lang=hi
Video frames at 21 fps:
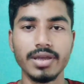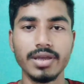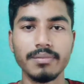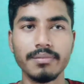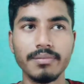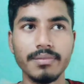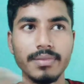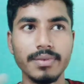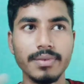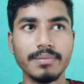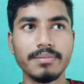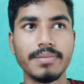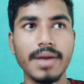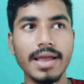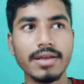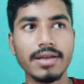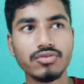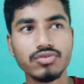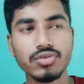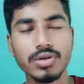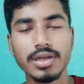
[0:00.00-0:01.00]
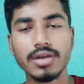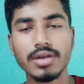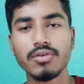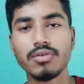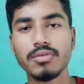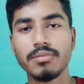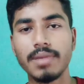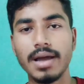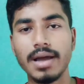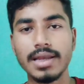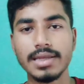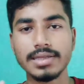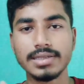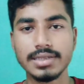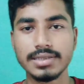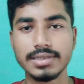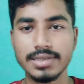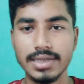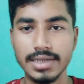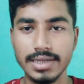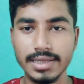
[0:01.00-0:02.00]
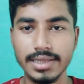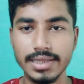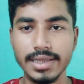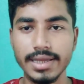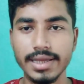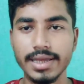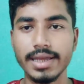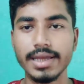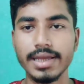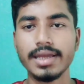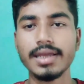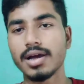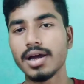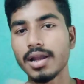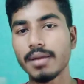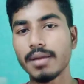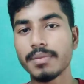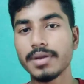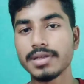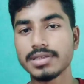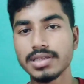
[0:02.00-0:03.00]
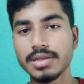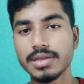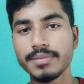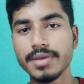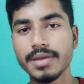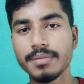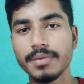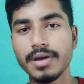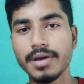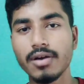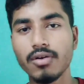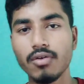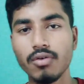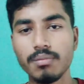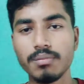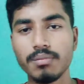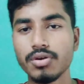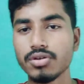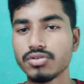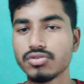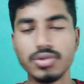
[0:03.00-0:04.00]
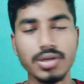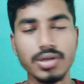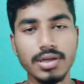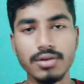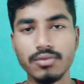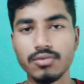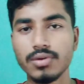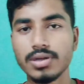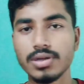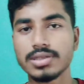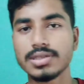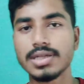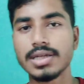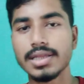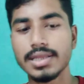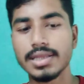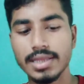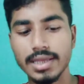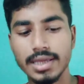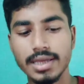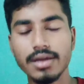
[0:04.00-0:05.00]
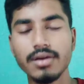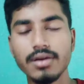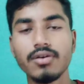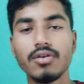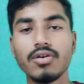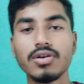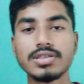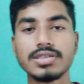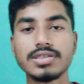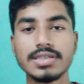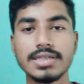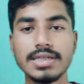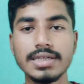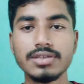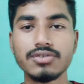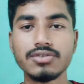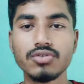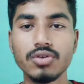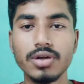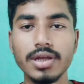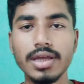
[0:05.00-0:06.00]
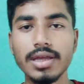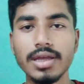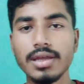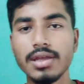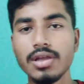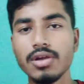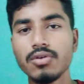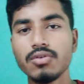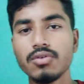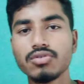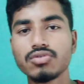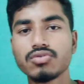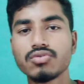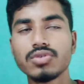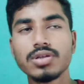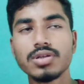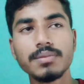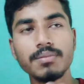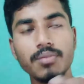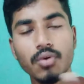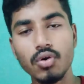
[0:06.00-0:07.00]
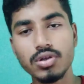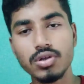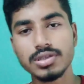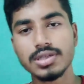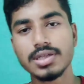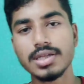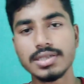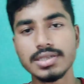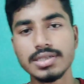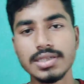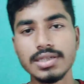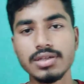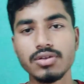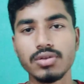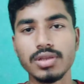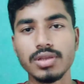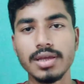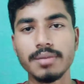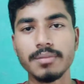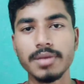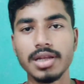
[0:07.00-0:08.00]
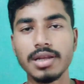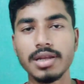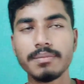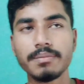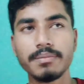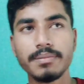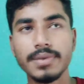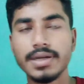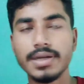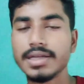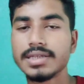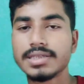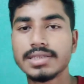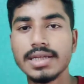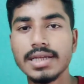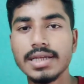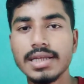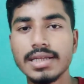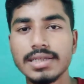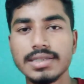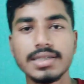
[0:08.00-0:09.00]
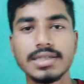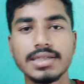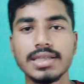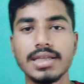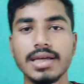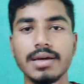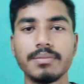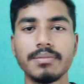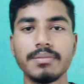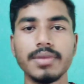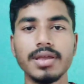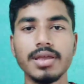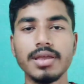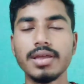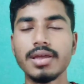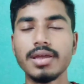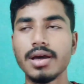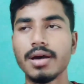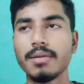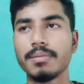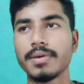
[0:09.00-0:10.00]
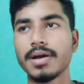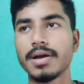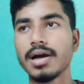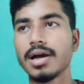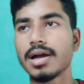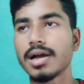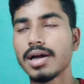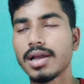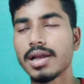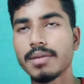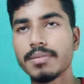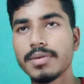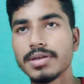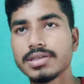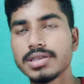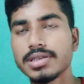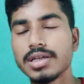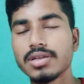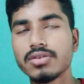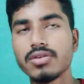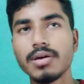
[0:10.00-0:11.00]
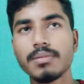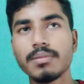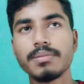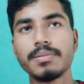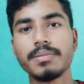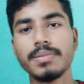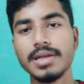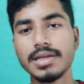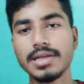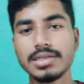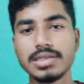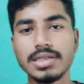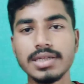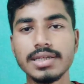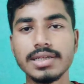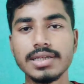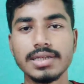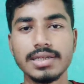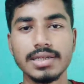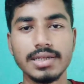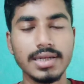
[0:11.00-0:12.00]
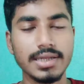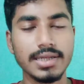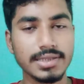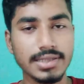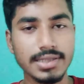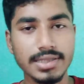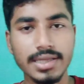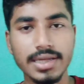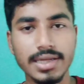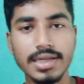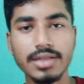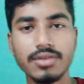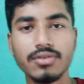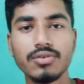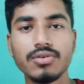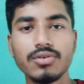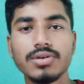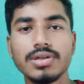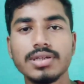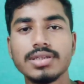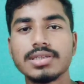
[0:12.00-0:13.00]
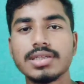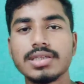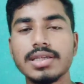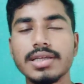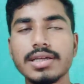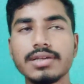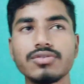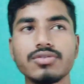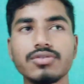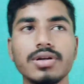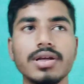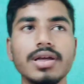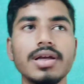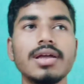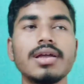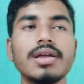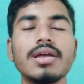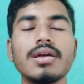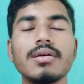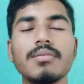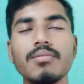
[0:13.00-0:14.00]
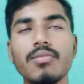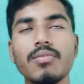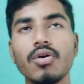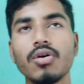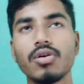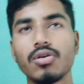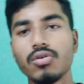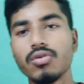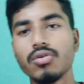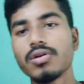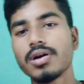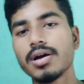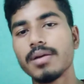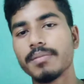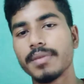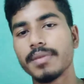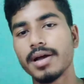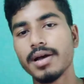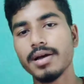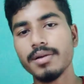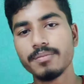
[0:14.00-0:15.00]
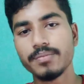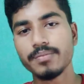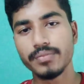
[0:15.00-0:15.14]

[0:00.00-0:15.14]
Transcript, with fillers: बाइक जो है वो माइलेज अच्छा देते हैं ख़राब रास्ता में आपका कंफर्ट जो है वो अच्छा रहते हैं और स्कीड जो है वो स्कूटी बहुत ज़्यादा स्कीड होते हैं मतलब रिक्स नहीं ले सकते आप आपका ख़राब रास्ता है तो आप रिक्स ले ले सकते हैं तो इसलिए जो है बहुत लोग आपका